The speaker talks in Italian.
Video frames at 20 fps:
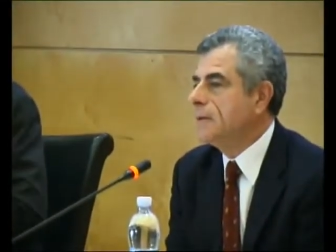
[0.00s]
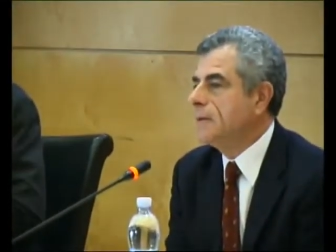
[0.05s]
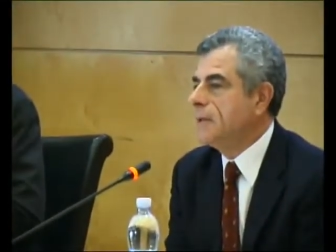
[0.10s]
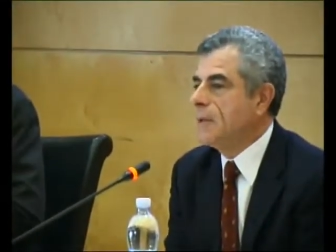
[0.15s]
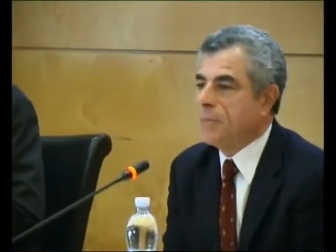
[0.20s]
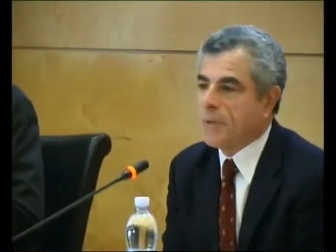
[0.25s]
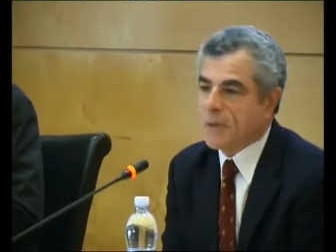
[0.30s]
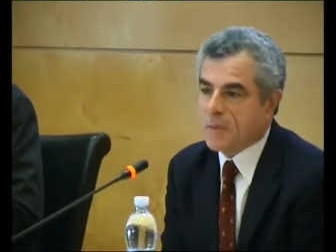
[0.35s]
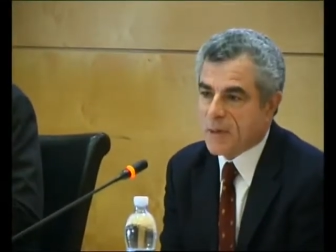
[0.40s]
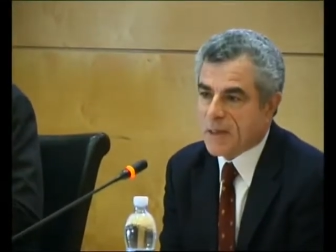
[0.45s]

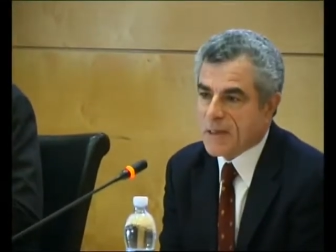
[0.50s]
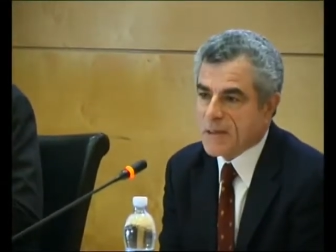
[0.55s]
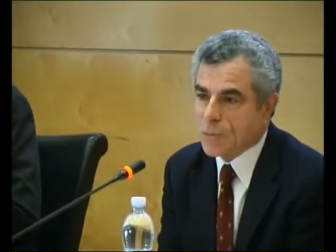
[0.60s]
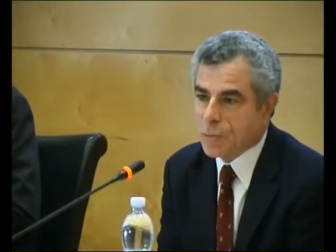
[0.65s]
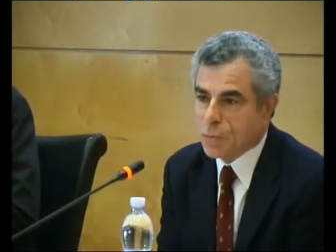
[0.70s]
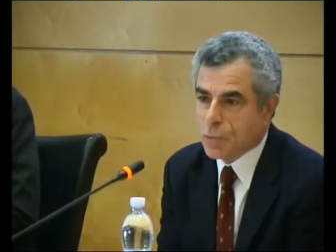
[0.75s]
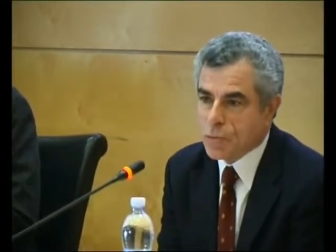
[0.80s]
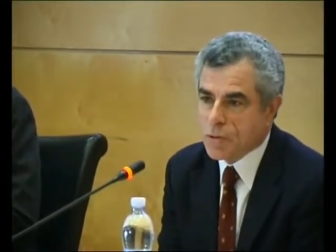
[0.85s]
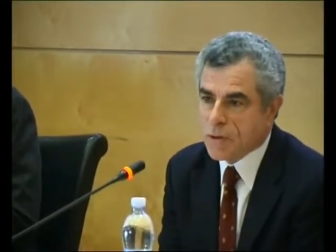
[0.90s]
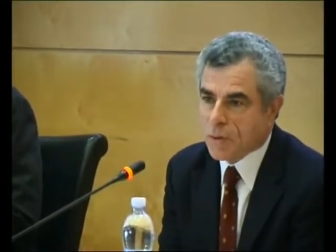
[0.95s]
Da prima le
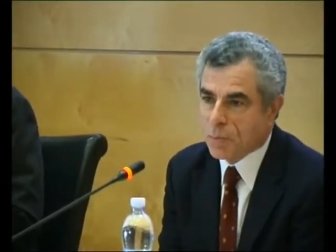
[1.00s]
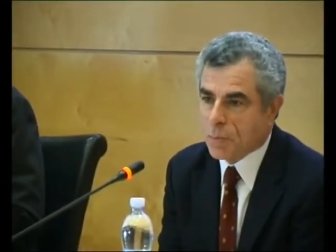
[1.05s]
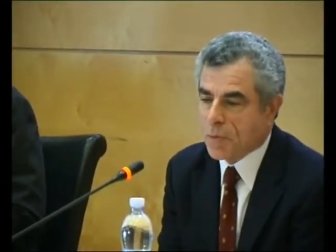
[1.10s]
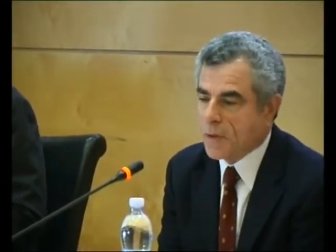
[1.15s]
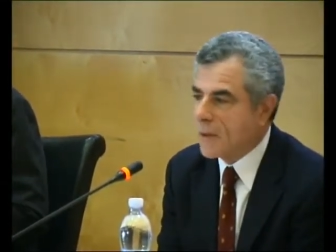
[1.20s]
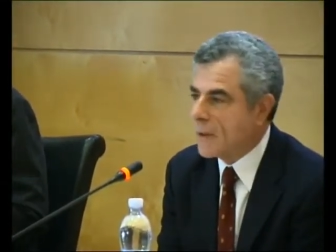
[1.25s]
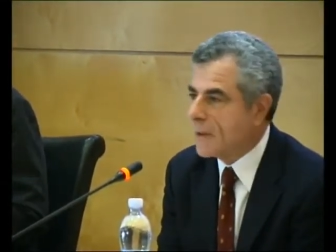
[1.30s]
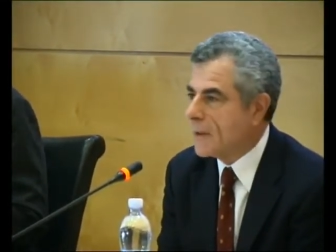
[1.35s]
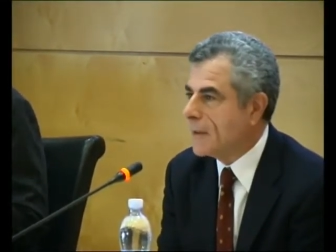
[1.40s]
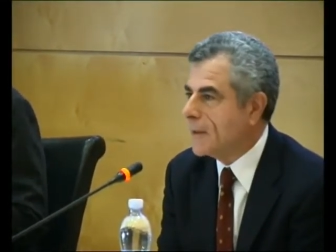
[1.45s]
scuse
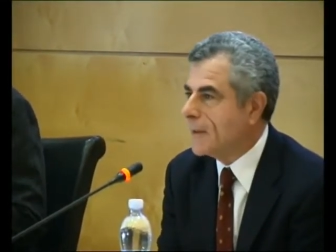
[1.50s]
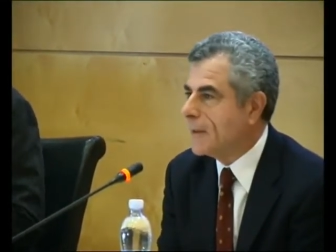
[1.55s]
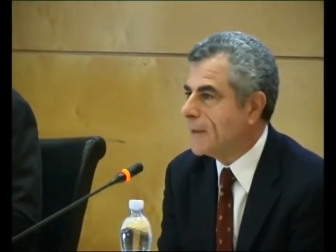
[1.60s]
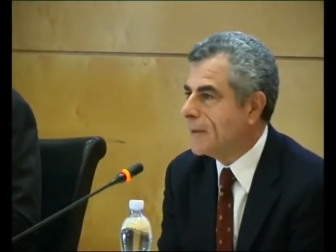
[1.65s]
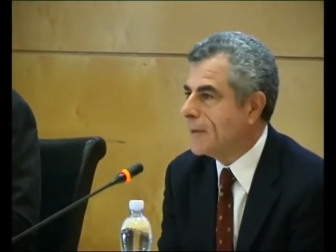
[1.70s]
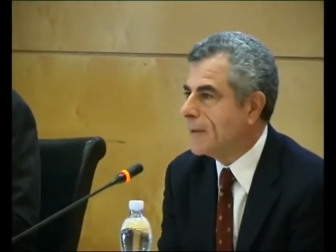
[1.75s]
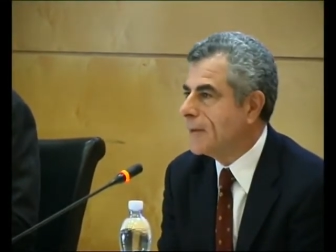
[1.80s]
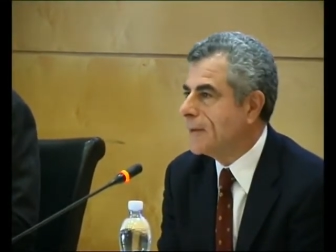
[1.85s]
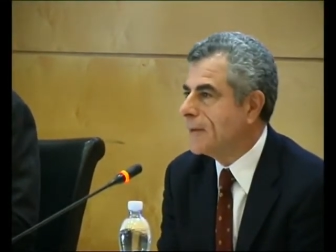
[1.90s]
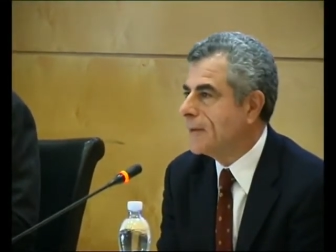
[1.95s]
per
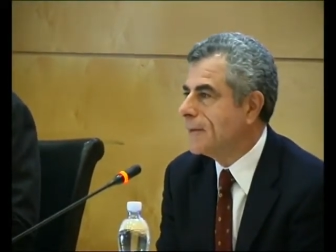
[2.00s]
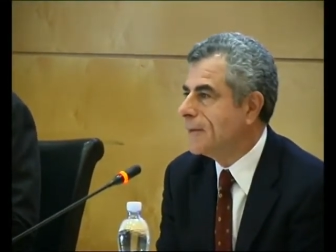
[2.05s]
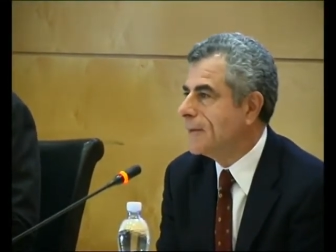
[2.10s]
eh,